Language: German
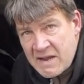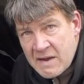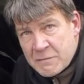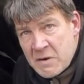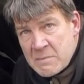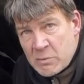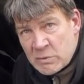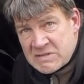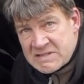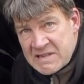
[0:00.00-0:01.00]

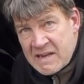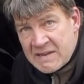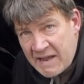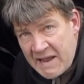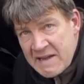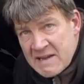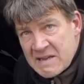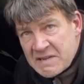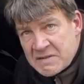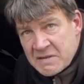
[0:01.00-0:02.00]
Airframe-Bootszelt
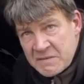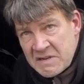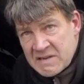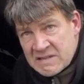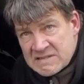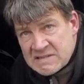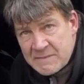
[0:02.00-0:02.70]
ähnlich wie das